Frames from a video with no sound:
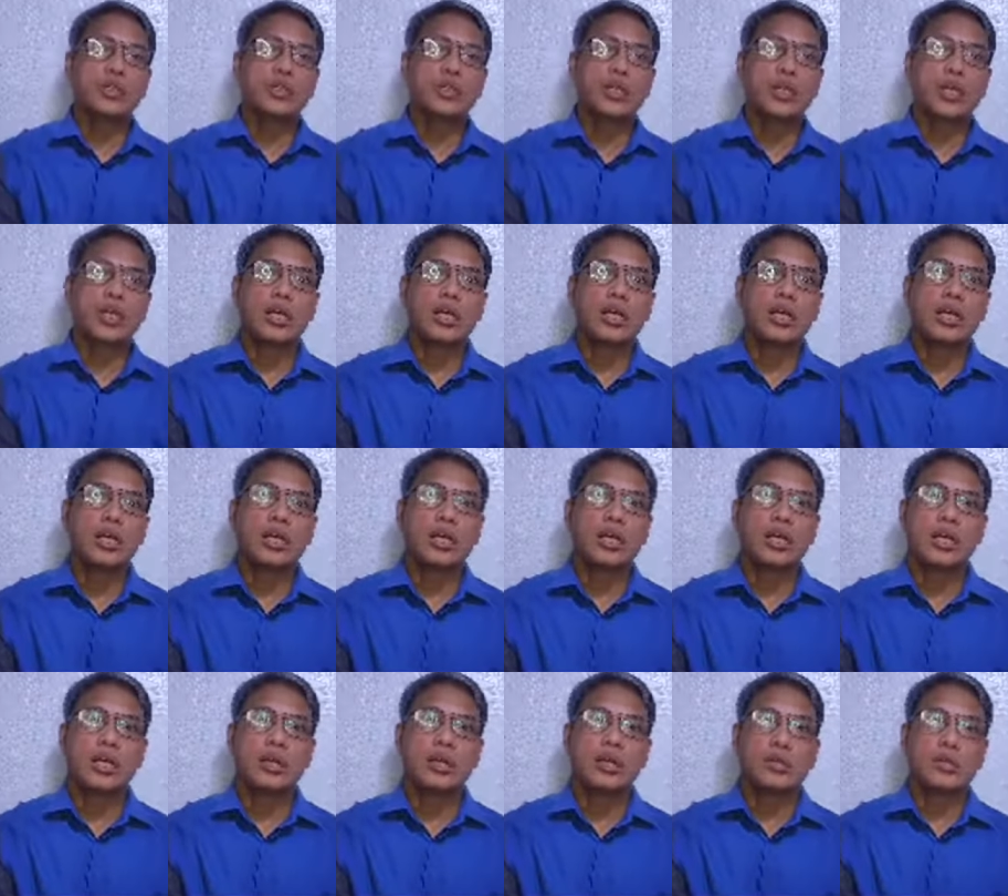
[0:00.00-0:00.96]

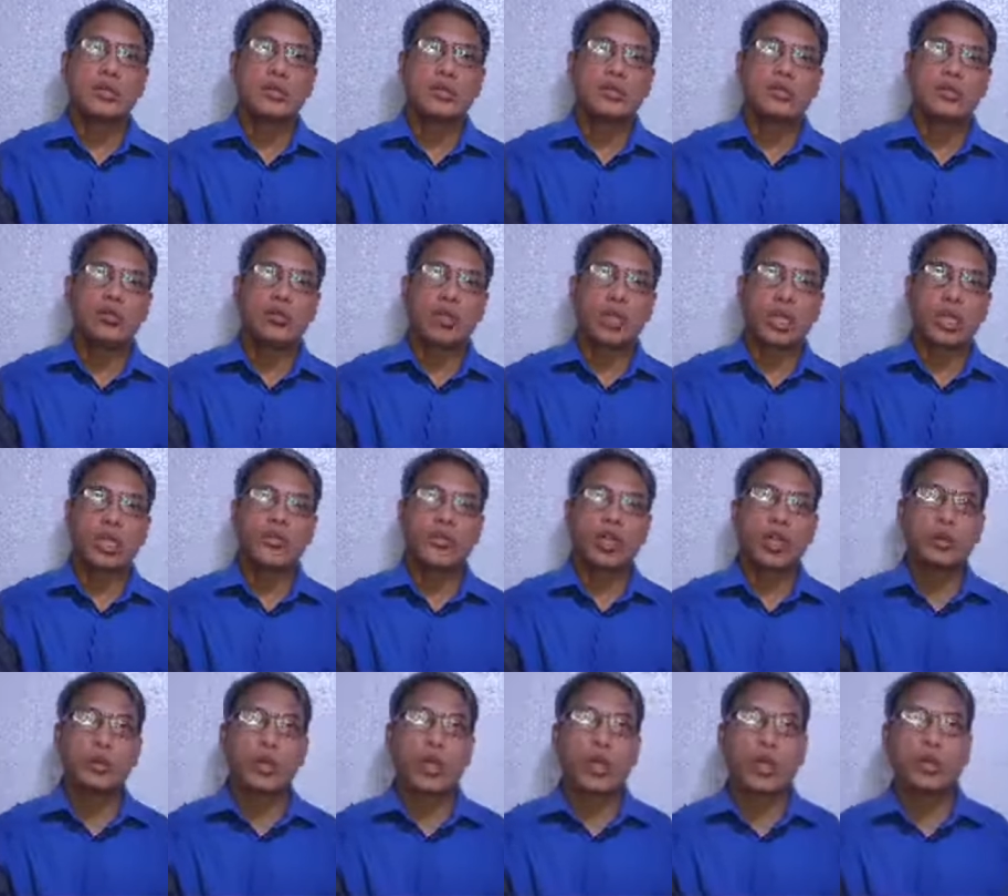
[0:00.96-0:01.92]
uh, kung kailan
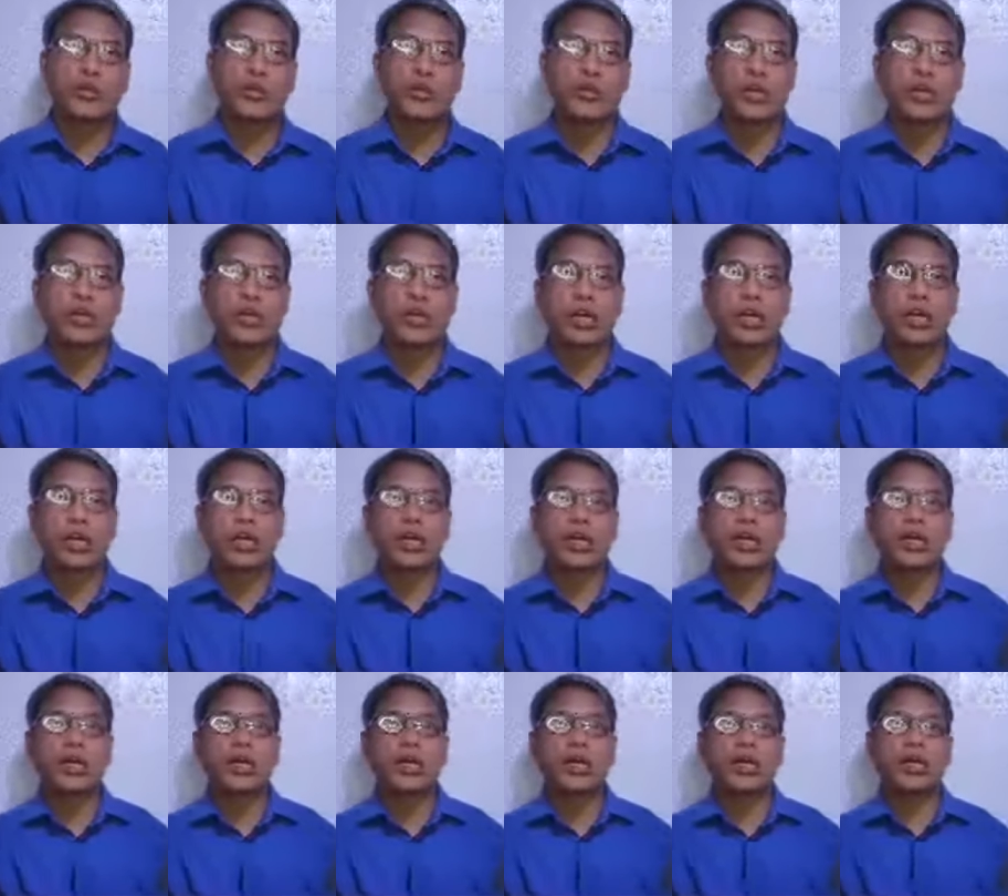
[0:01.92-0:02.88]
tayo magkakaroon ng,
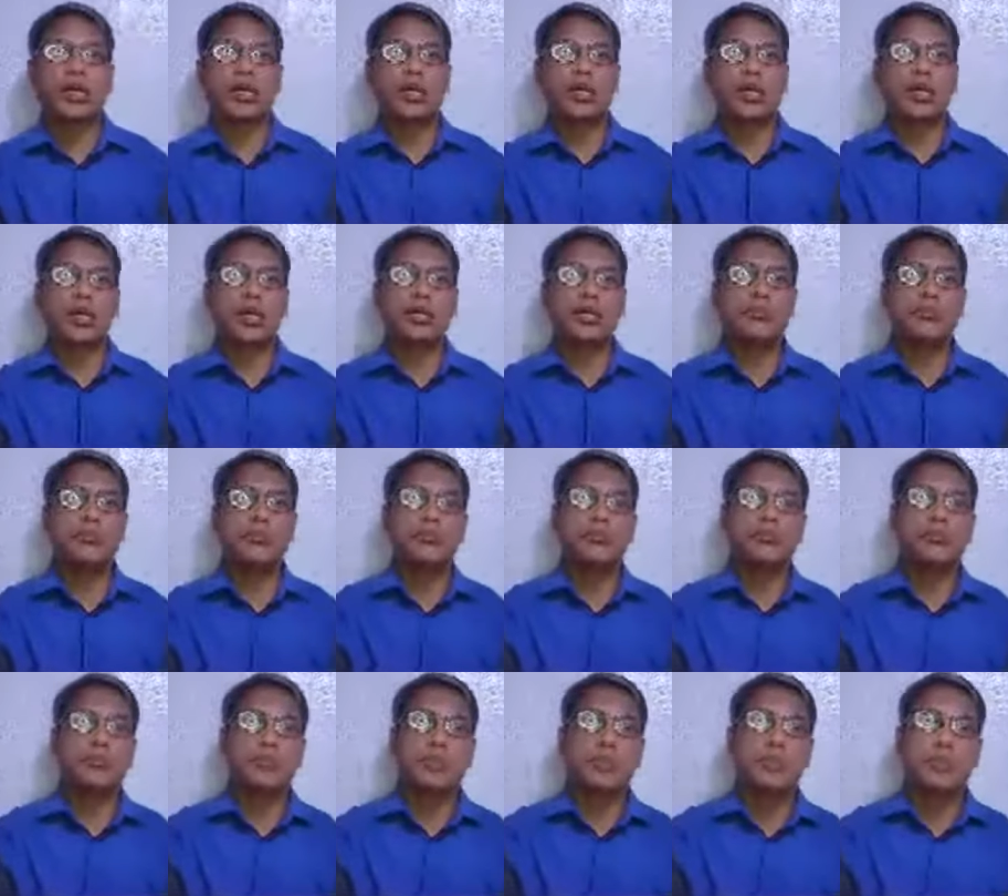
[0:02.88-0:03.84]
uh, live
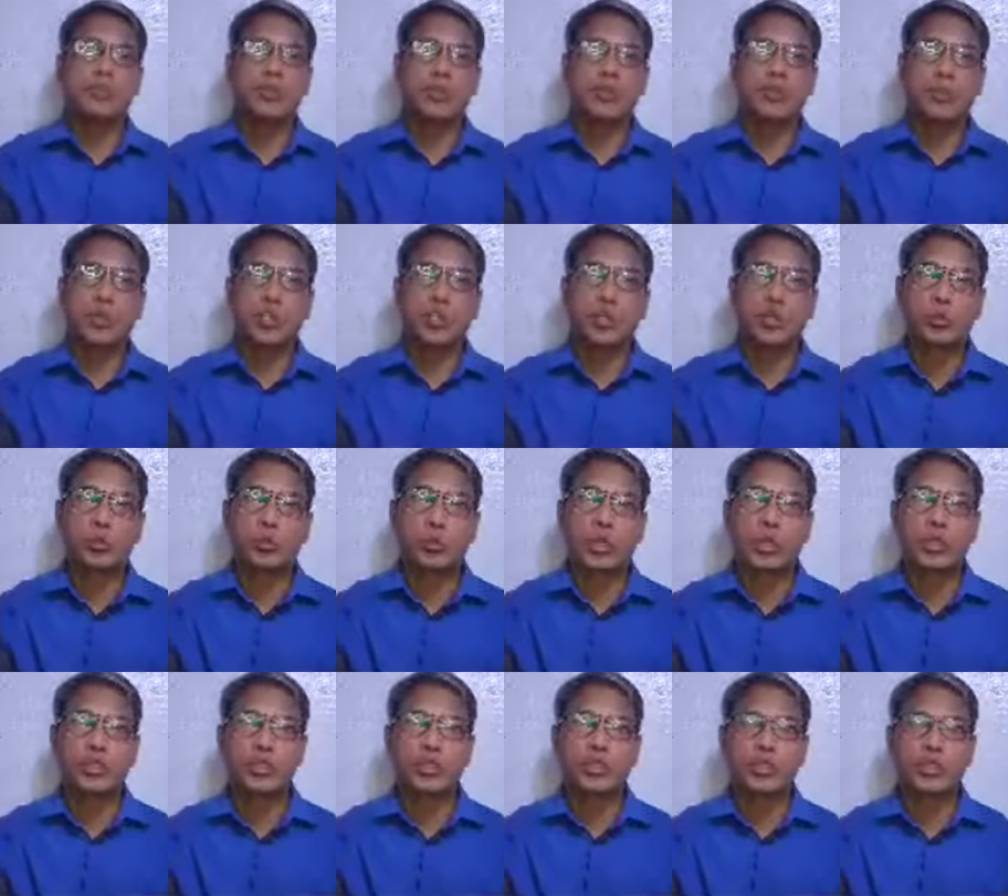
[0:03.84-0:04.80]
o
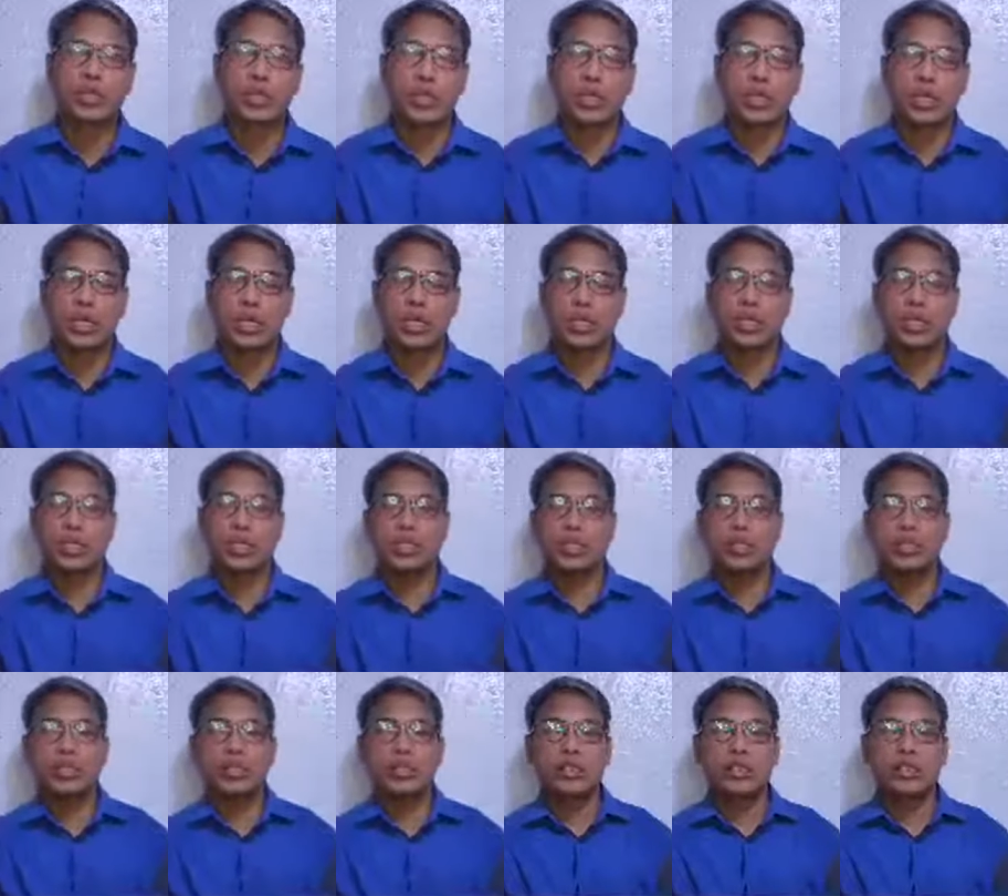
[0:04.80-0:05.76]
face-to-face na
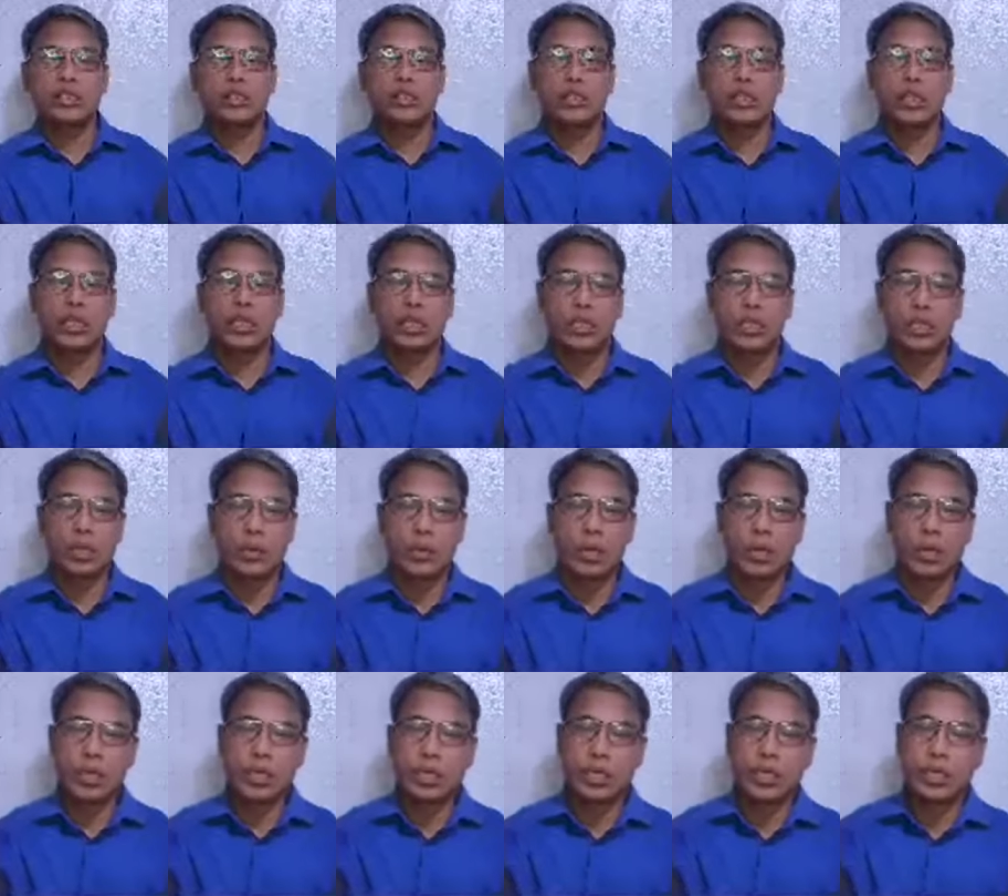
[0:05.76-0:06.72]
uh,
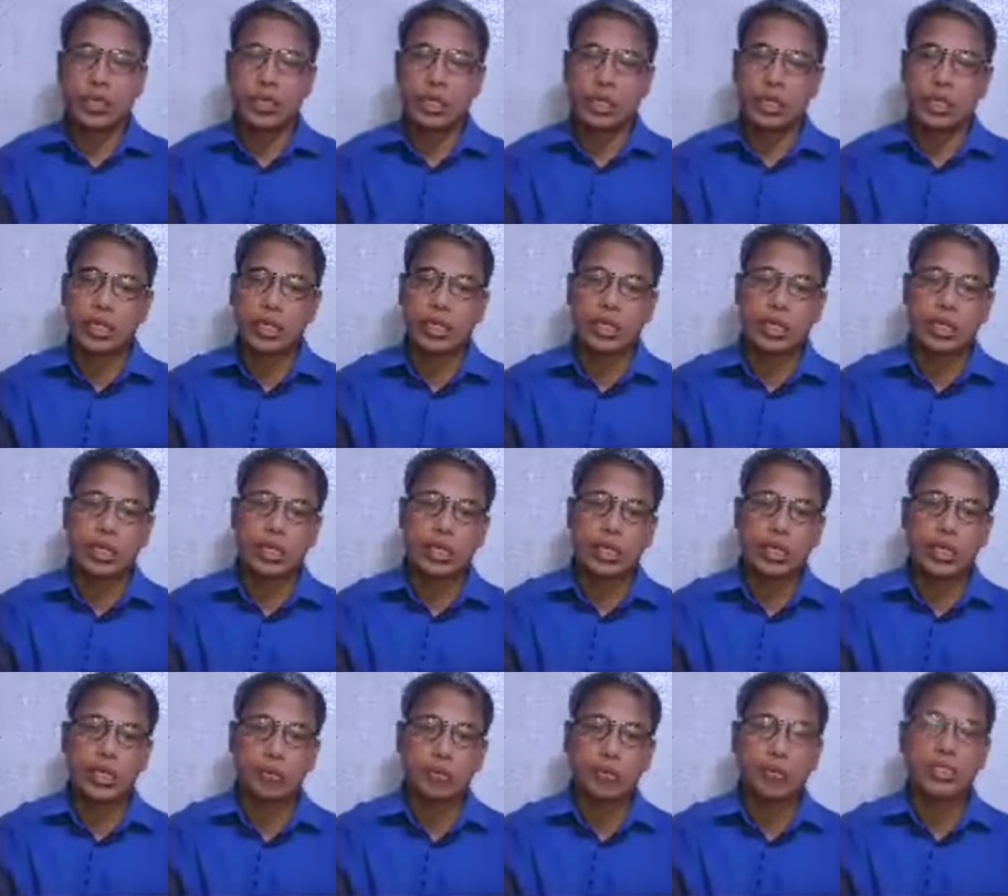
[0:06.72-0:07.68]
gawain ay
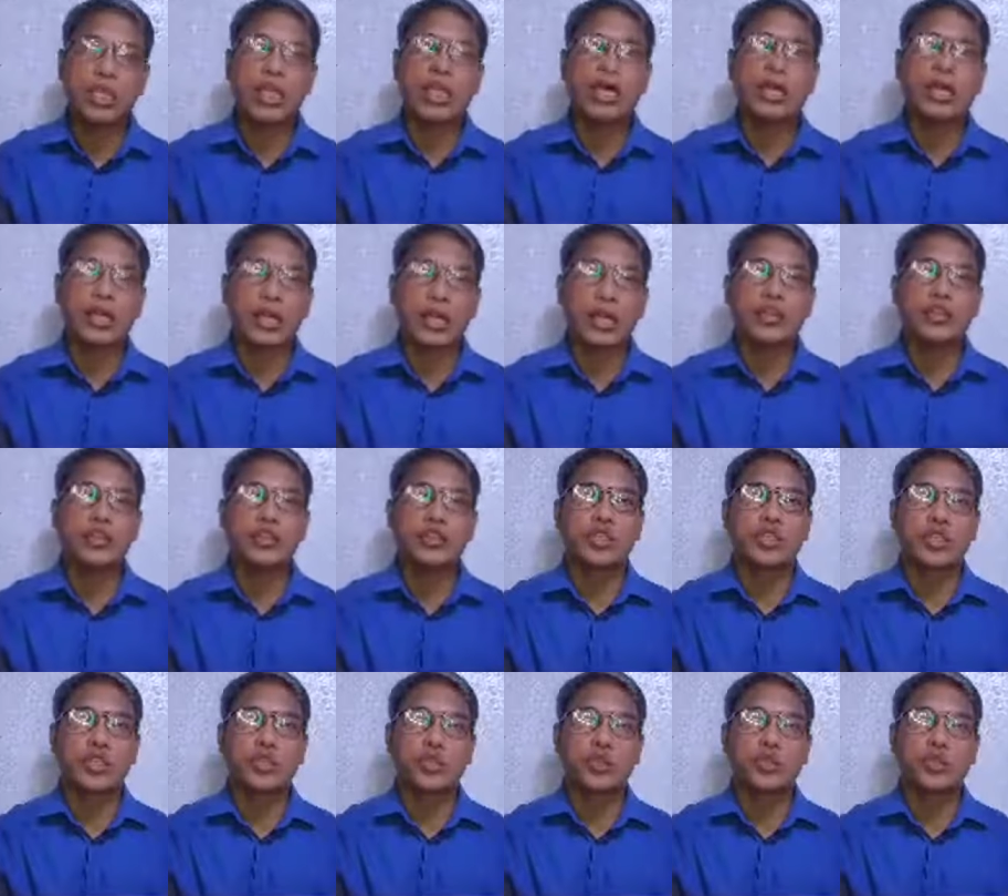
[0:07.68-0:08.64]
uh, panalangin natin
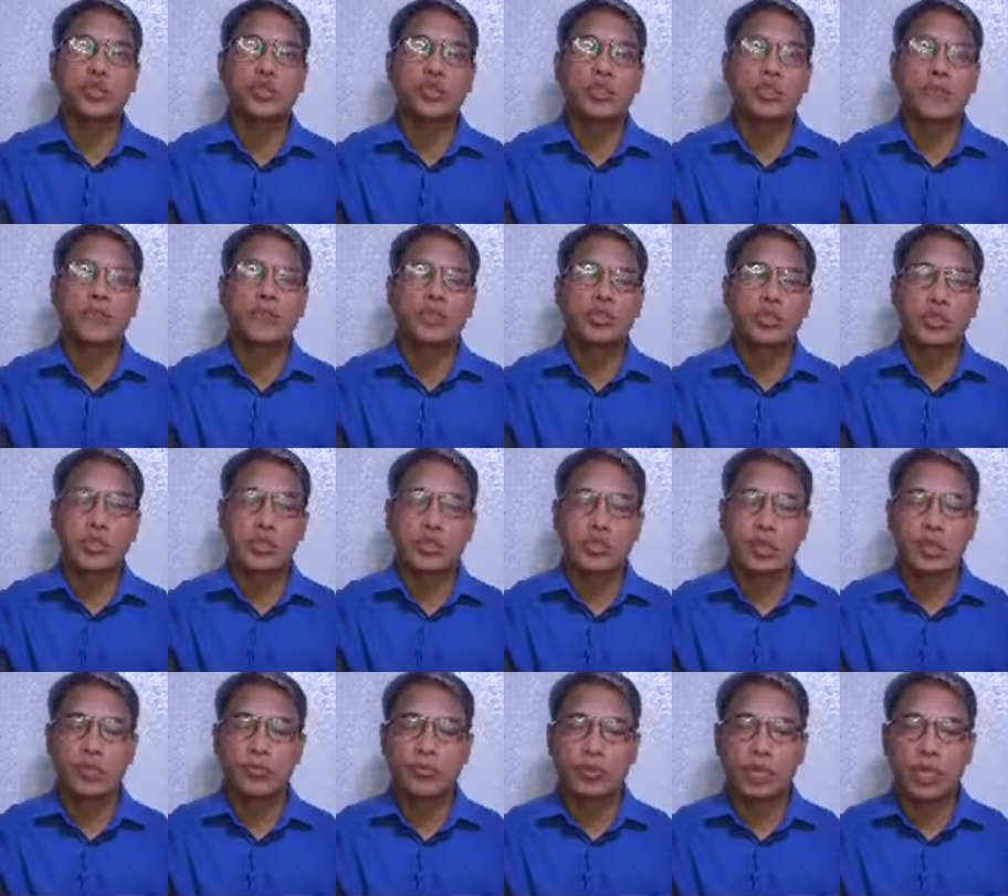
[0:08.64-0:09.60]
sa Diyos.
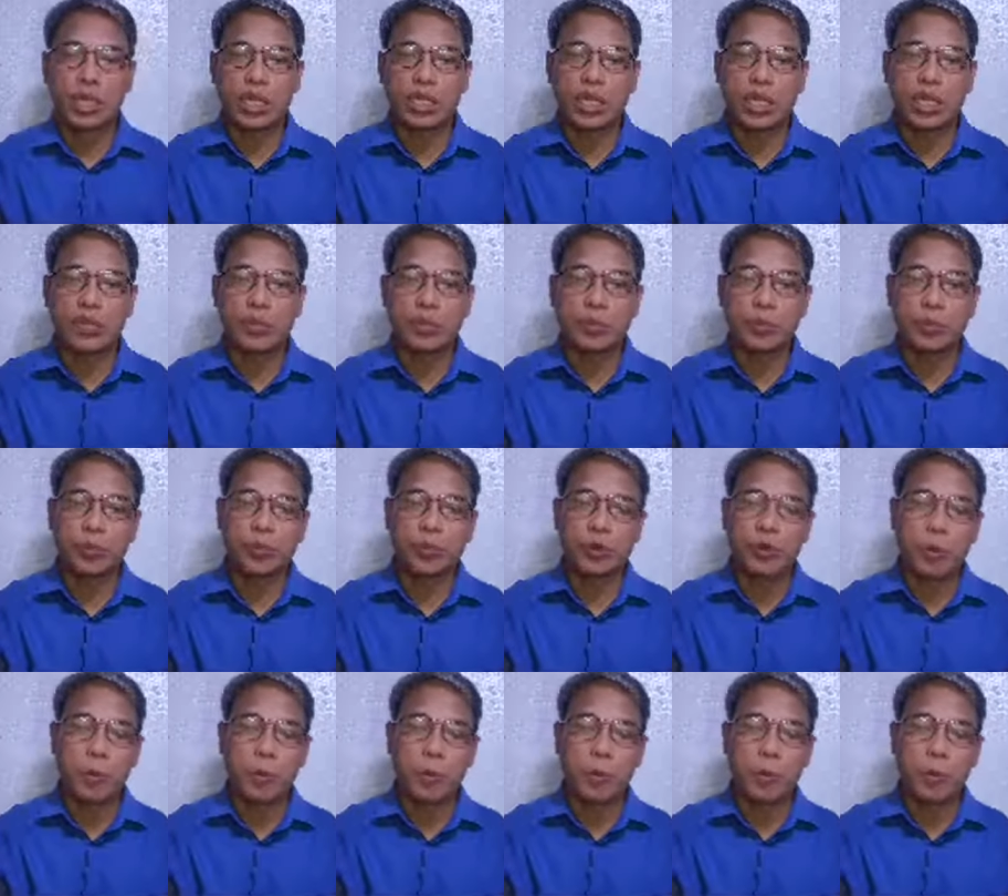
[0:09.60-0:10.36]
Dahil alam nyo po,